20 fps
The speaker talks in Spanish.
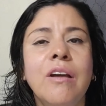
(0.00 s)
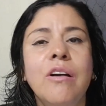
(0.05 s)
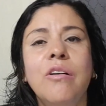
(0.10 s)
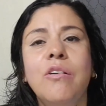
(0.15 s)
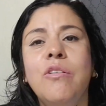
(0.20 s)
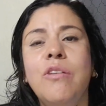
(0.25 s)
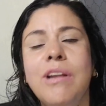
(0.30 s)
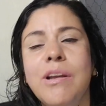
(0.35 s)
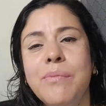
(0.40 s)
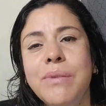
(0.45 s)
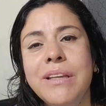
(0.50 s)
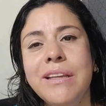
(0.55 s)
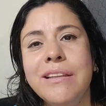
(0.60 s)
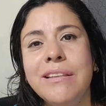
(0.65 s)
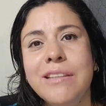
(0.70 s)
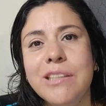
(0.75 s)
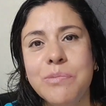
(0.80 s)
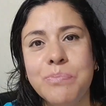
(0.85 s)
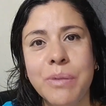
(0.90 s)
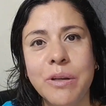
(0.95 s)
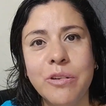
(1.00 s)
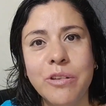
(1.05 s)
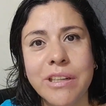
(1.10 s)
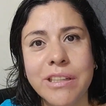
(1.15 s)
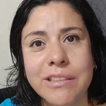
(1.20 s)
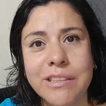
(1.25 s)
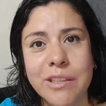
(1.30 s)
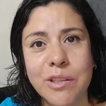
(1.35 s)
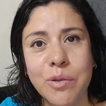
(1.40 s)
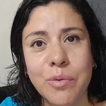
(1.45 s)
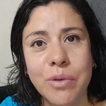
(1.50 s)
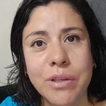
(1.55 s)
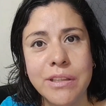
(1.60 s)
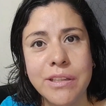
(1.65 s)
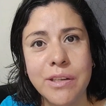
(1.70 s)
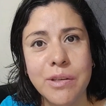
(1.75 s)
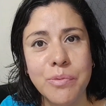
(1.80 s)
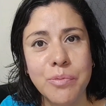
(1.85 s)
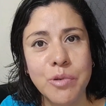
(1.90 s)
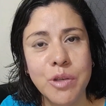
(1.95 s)
Hola mi gente, espero que se
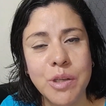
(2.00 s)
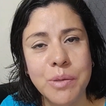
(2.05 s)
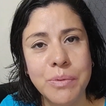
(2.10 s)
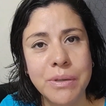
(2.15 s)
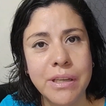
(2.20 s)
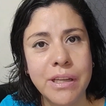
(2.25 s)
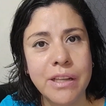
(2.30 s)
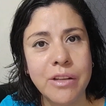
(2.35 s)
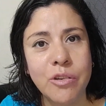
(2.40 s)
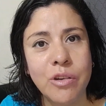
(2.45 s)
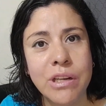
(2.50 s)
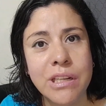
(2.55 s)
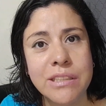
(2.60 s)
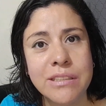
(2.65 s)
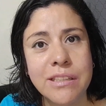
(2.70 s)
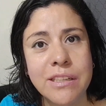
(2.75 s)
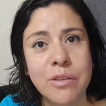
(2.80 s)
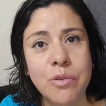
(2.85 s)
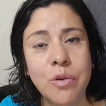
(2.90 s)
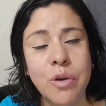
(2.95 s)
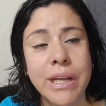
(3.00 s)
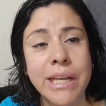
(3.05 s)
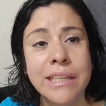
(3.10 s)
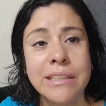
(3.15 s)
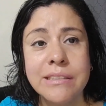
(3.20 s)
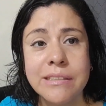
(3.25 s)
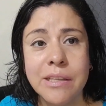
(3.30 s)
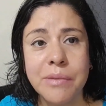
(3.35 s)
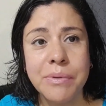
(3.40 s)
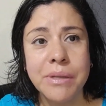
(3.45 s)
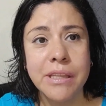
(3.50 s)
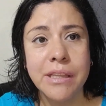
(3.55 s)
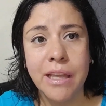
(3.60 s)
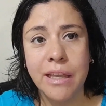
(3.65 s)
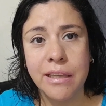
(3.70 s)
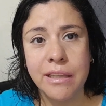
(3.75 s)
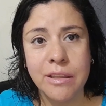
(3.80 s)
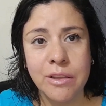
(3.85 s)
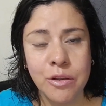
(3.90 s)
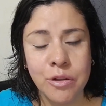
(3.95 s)
encuentren muy bien. Hoy les traigo este
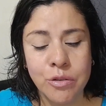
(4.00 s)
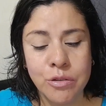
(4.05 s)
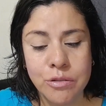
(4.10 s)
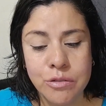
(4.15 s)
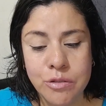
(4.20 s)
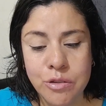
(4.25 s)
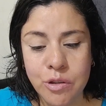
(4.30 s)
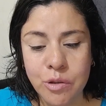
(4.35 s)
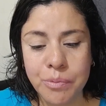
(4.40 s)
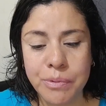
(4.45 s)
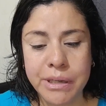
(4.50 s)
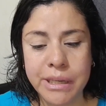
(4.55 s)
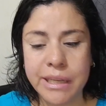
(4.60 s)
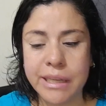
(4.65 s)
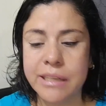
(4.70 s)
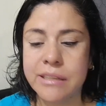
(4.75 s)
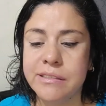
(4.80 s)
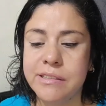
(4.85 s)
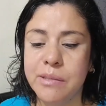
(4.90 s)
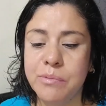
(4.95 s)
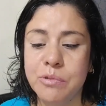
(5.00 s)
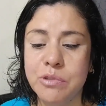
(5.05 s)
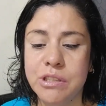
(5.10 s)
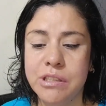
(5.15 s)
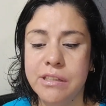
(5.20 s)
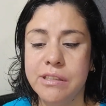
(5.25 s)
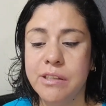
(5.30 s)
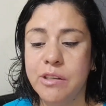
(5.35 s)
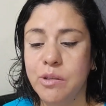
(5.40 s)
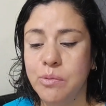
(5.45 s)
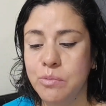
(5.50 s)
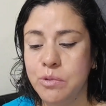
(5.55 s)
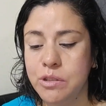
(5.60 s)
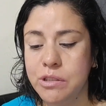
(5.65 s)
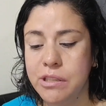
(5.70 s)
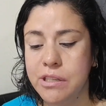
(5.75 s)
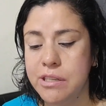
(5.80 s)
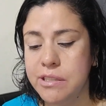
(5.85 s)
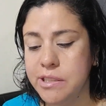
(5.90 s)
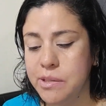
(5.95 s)
videito sobre esta bocinita como
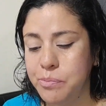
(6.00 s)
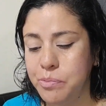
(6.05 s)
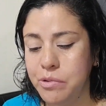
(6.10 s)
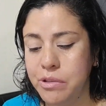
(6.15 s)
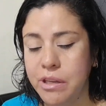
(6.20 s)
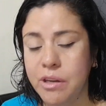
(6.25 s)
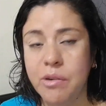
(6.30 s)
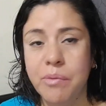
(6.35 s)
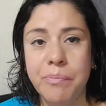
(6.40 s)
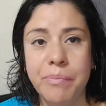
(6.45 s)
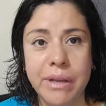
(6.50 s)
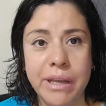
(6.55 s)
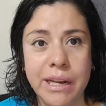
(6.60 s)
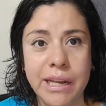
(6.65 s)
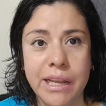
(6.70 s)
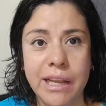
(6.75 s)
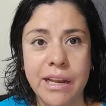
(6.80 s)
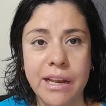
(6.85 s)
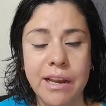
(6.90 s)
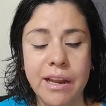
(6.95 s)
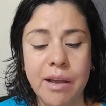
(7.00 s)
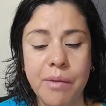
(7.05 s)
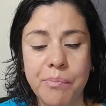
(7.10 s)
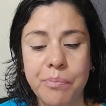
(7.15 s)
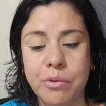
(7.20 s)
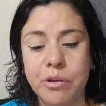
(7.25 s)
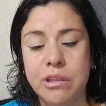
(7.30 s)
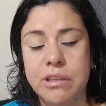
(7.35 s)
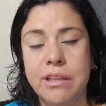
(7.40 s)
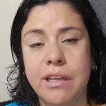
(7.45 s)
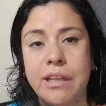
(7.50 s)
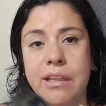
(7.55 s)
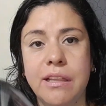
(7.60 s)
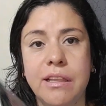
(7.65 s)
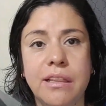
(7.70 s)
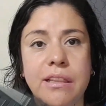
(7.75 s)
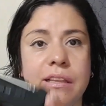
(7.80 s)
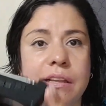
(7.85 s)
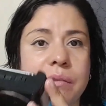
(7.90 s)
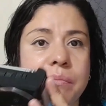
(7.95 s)
ustedes ya pudieron ver en la
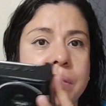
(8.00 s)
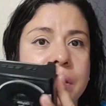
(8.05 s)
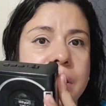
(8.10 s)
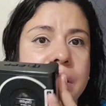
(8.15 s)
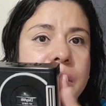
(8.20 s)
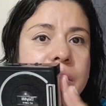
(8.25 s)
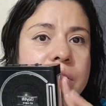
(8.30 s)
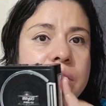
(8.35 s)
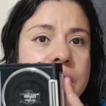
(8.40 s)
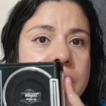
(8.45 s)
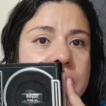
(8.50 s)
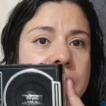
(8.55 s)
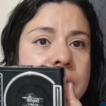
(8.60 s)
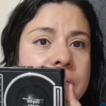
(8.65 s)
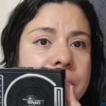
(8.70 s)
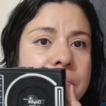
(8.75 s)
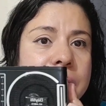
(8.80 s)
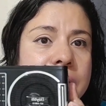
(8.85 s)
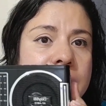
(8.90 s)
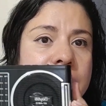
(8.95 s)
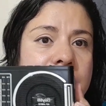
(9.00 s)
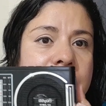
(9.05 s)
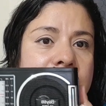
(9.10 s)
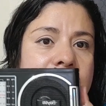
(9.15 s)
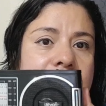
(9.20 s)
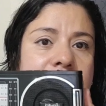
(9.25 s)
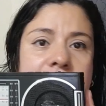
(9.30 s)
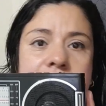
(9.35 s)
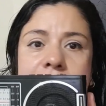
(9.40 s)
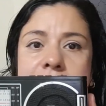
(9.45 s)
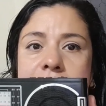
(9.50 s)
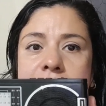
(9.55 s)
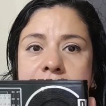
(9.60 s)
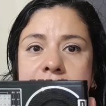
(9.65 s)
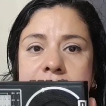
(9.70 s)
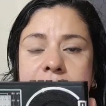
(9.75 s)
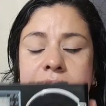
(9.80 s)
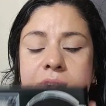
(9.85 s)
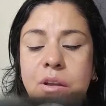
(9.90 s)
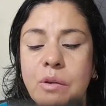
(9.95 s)
portada del video. Miren,
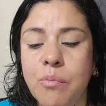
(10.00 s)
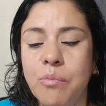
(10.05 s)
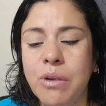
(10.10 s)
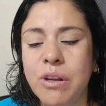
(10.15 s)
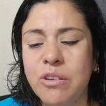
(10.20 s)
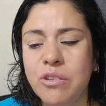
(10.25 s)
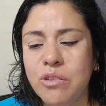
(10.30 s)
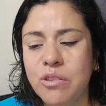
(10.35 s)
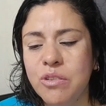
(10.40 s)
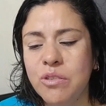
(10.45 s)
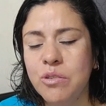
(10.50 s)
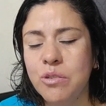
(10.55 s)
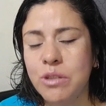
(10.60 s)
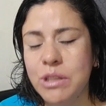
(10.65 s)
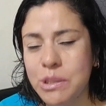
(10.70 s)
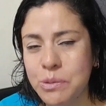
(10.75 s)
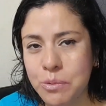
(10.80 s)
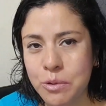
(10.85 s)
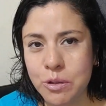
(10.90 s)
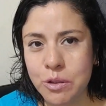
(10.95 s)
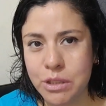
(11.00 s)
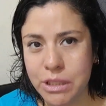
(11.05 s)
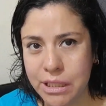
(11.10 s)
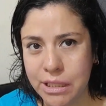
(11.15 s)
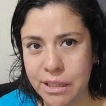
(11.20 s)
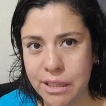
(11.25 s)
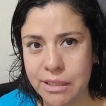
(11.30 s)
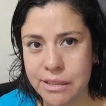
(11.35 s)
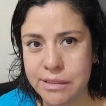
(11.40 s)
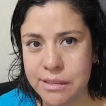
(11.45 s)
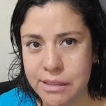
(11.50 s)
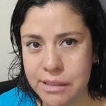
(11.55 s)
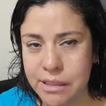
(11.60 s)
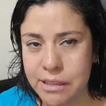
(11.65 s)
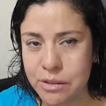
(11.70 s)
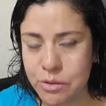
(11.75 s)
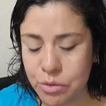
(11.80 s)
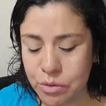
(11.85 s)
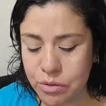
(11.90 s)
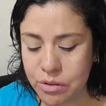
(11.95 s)
bueno, no es bocina en sí,
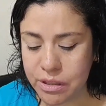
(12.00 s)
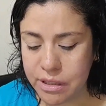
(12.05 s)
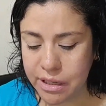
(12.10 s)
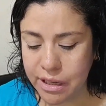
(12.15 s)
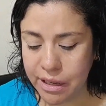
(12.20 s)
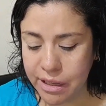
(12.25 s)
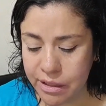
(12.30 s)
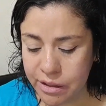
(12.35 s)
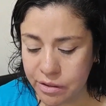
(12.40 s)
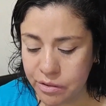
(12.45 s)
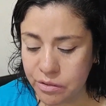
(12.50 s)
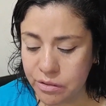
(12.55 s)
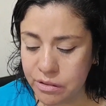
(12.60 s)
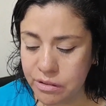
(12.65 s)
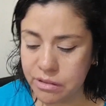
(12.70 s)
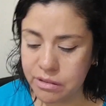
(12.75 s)
es un radio.